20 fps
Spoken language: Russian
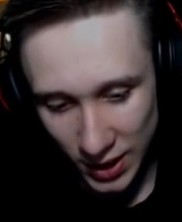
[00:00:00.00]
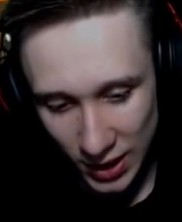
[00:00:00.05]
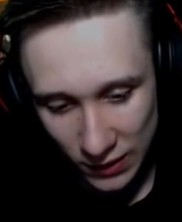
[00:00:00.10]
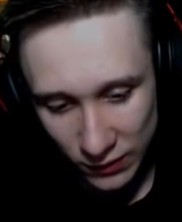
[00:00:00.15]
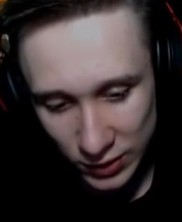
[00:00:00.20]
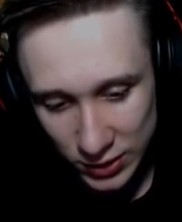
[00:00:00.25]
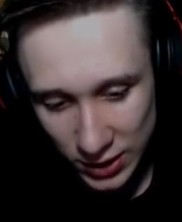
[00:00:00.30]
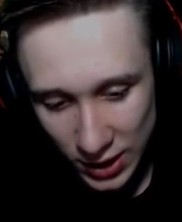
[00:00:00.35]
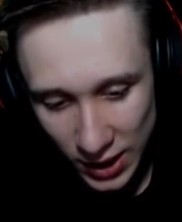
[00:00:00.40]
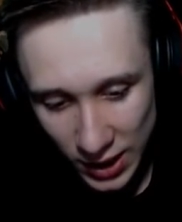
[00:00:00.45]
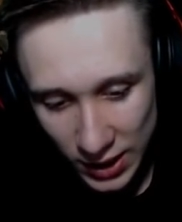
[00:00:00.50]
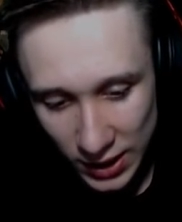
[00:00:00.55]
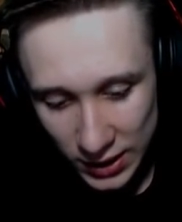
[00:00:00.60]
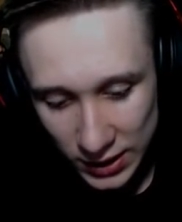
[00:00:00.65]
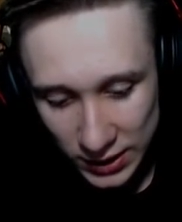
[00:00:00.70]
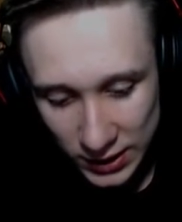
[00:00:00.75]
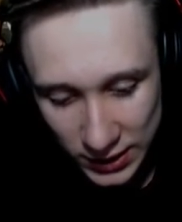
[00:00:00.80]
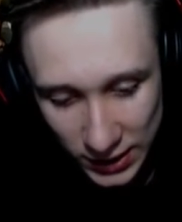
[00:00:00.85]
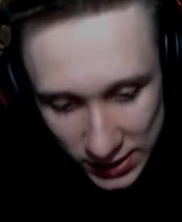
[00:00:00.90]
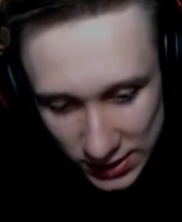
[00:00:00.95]
Вот,
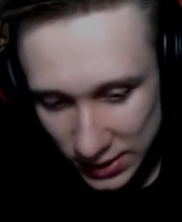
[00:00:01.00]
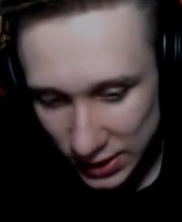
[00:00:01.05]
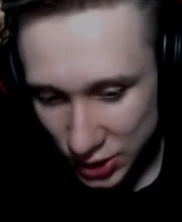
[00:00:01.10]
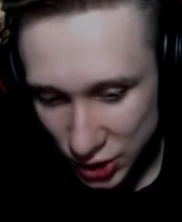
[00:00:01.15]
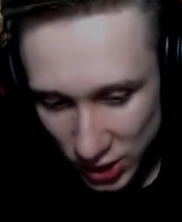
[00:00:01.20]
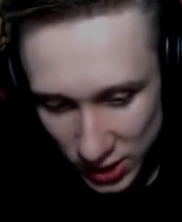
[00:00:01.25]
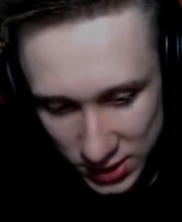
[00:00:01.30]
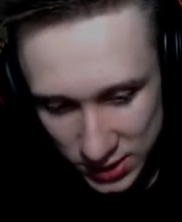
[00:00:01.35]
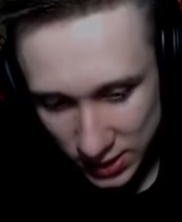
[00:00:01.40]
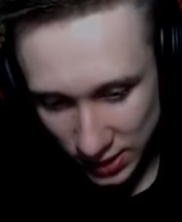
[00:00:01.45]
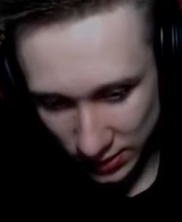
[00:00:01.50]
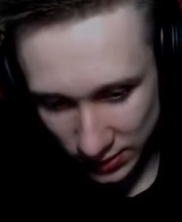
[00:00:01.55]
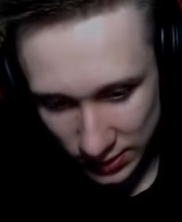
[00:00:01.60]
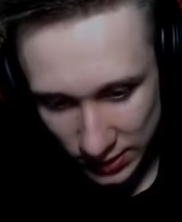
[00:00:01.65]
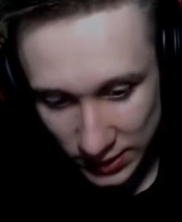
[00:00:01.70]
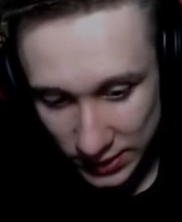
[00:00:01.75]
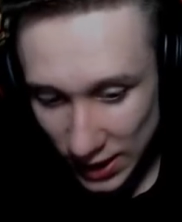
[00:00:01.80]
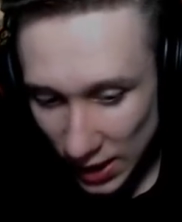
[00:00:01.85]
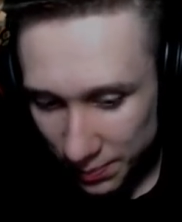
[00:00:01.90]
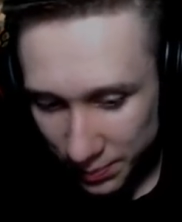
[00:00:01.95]
если честно,
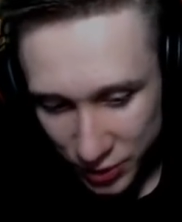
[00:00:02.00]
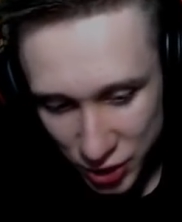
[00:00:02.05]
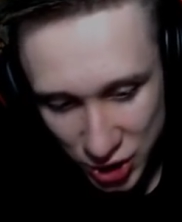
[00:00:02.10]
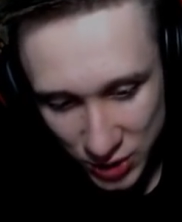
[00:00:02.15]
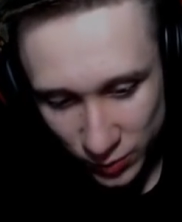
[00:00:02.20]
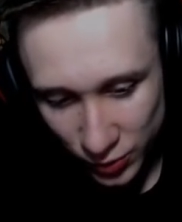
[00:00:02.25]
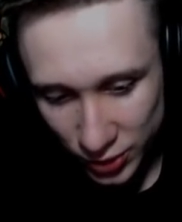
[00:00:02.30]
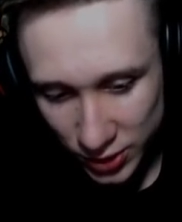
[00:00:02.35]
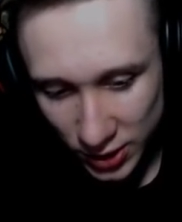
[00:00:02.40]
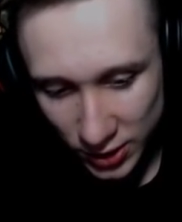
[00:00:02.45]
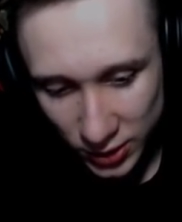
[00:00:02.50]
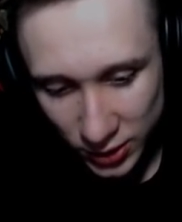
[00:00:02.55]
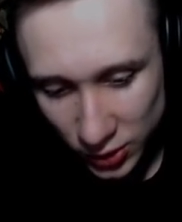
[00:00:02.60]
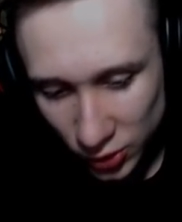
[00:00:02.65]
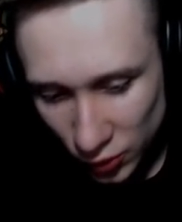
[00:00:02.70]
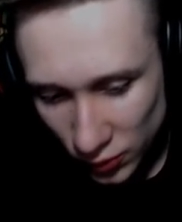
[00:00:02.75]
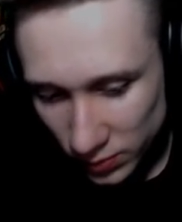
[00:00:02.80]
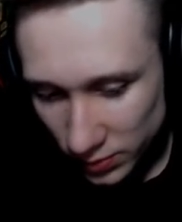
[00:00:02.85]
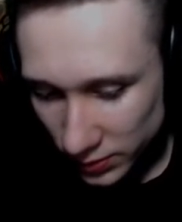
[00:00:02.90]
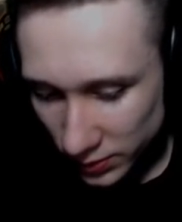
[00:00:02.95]
я почему-то,
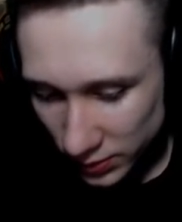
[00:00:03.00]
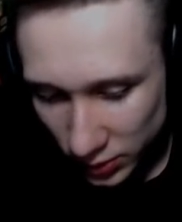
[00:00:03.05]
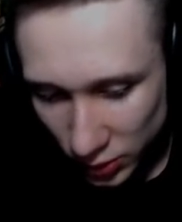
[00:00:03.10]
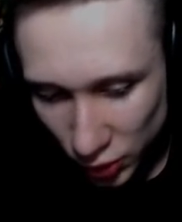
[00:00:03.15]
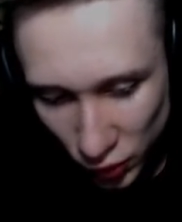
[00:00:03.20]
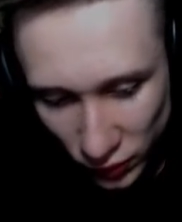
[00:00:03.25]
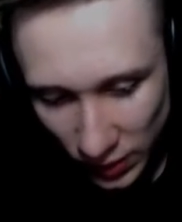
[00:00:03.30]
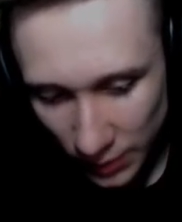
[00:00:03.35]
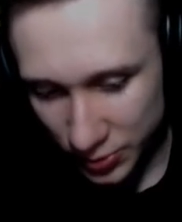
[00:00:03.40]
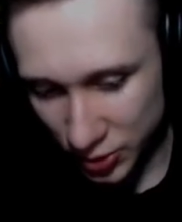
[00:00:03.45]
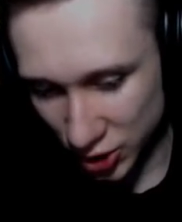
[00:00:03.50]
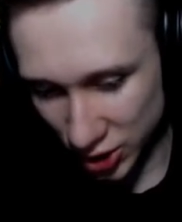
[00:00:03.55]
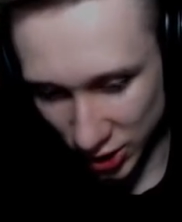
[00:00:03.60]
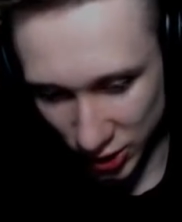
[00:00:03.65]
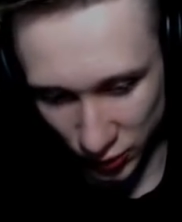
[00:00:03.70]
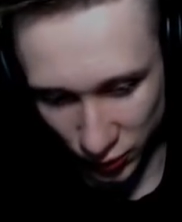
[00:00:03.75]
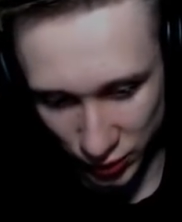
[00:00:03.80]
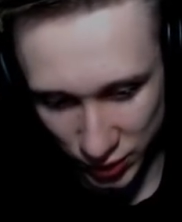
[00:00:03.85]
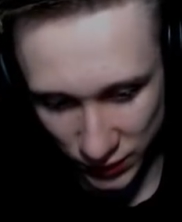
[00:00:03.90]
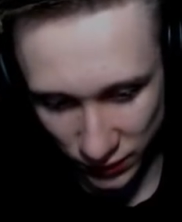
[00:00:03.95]
ну, вообще
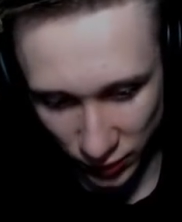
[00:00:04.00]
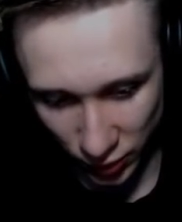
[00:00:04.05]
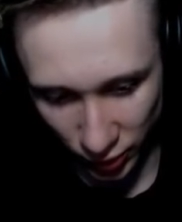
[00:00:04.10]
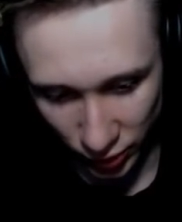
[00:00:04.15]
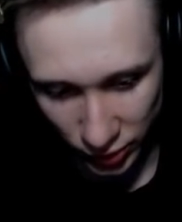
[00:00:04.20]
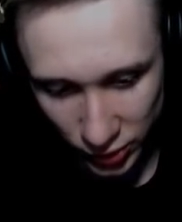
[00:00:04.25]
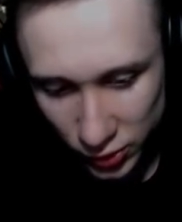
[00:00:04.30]
не удивлен.